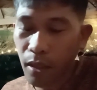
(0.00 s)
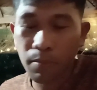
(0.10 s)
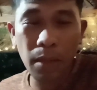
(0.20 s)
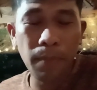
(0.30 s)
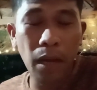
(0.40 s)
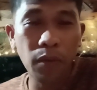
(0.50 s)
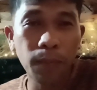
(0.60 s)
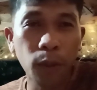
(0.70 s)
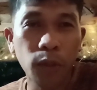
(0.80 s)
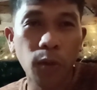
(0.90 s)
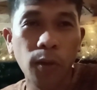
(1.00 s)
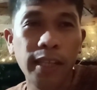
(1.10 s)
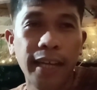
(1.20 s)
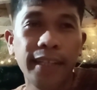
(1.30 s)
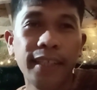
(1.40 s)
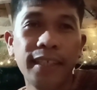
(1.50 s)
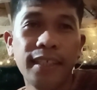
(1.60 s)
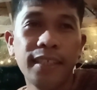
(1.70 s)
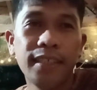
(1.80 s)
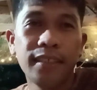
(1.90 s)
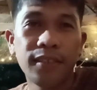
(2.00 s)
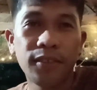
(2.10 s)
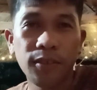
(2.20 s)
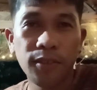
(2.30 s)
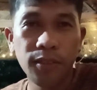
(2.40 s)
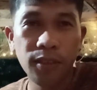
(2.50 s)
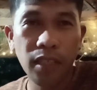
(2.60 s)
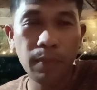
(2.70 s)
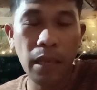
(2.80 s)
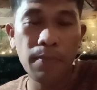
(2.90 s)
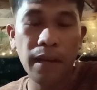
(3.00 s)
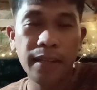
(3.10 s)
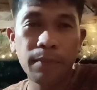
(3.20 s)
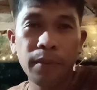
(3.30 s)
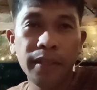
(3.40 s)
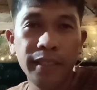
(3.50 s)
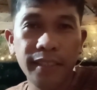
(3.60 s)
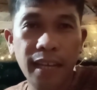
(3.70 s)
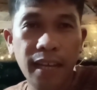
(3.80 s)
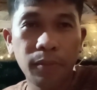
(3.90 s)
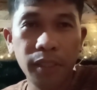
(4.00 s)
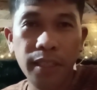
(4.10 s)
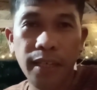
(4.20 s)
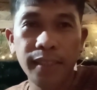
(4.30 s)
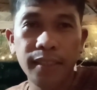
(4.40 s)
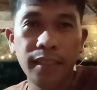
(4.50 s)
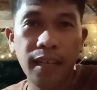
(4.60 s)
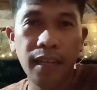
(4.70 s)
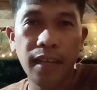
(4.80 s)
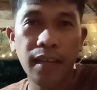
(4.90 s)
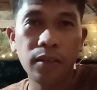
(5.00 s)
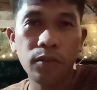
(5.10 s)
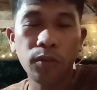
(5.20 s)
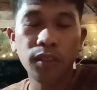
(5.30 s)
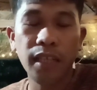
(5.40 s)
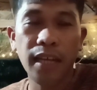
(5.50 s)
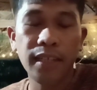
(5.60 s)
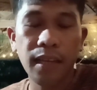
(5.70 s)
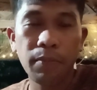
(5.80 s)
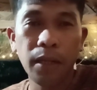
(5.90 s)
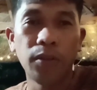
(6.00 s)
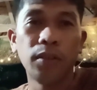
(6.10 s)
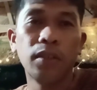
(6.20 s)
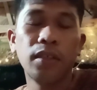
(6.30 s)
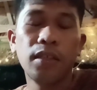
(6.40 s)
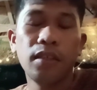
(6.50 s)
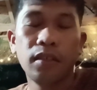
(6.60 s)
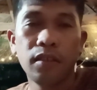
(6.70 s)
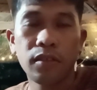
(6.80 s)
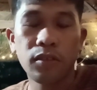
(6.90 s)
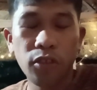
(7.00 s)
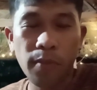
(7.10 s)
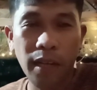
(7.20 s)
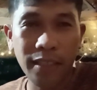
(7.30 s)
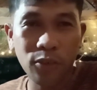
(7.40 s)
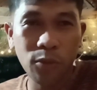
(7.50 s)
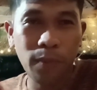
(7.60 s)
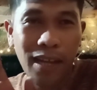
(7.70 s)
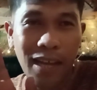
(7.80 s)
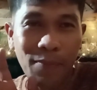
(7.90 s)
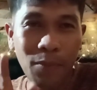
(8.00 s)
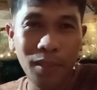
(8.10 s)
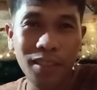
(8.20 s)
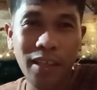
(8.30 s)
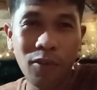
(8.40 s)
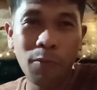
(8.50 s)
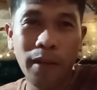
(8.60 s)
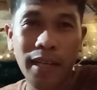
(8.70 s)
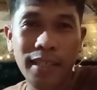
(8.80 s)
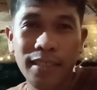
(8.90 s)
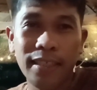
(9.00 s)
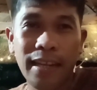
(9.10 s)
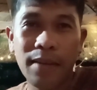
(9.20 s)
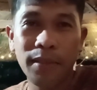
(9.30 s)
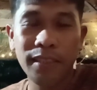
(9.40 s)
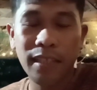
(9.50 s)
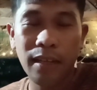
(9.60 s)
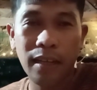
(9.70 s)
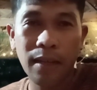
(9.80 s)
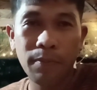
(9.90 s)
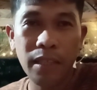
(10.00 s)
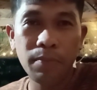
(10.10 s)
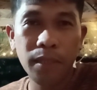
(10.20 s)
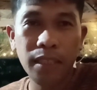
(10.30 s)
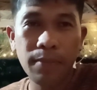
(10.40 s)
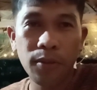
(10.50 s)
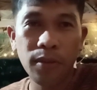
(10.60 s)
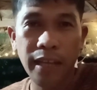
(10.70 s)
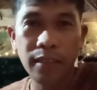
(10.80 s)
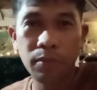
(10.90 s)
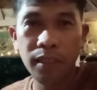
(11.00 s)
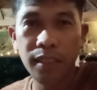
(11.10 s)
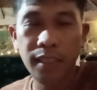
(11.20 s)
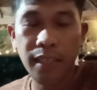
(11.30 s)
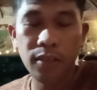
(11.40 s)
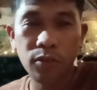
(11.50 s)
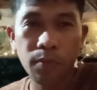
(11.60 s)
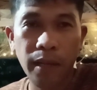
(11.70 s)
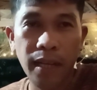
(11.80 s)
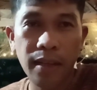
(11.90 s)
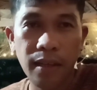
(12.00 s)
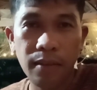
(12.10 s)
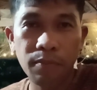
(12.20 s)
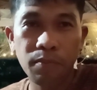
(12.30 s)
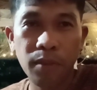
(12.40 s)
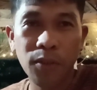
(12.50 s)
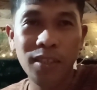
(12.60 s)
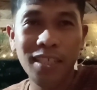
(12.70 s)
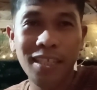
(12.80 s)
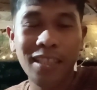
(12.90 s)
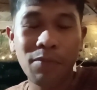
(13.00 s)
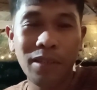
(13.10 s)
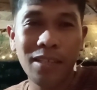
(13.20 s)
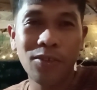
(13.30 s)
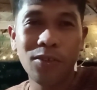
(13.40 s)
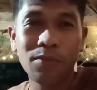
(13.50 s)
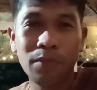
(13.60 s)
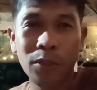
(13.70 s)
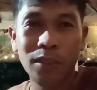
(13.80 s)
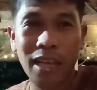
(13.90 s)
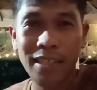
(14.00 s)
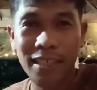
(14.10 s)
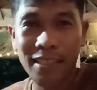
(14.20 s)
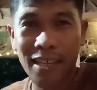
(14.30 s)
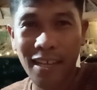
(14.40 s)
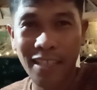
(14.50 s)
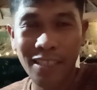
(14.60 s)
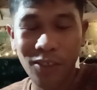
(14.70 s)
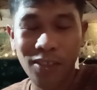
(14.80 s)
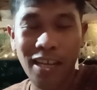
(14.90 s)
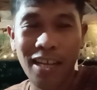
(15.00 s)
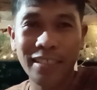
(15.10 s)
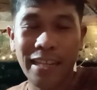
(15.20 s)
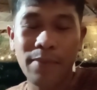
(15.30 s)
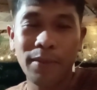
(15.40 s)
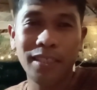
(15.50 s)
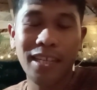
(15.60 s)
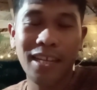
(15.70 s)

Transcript: may bawing protocol 'yan. So, iba-iba depende sa martial arts na kung saan ka bilong So, yung mga katrupa, happy birthday Ungbak. Salamat sa pag-imbita mo kahit busy si katrupa. Pero hindi kita binigo, pinuntahan kita at yun nga, salamat sa